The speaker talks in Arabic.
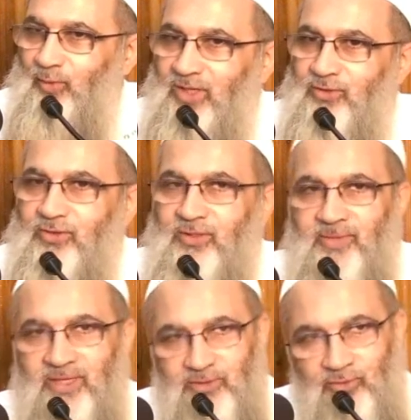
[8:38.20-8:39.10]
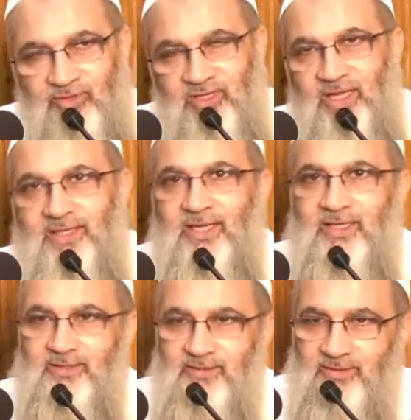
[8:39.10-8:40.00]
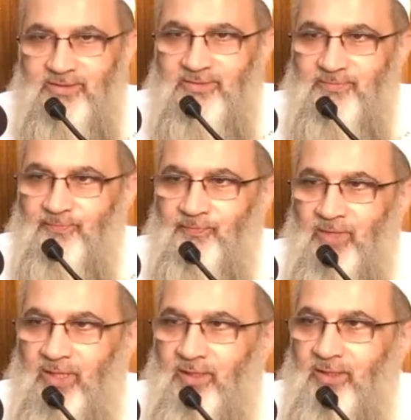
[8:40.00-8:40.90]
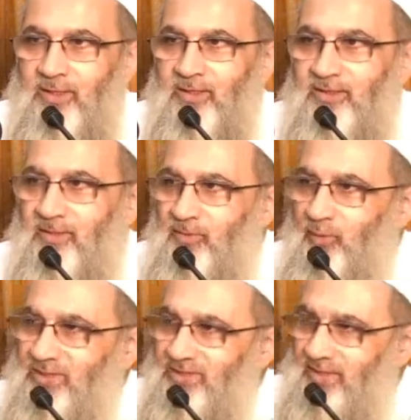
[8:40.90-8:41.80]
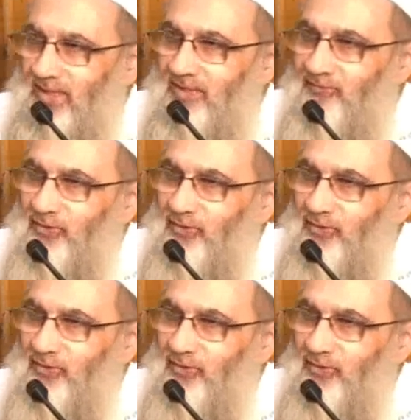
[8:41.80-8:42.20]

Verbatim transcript: واحد طب خلي أنثى لا نخلي ذكر طب نوسع على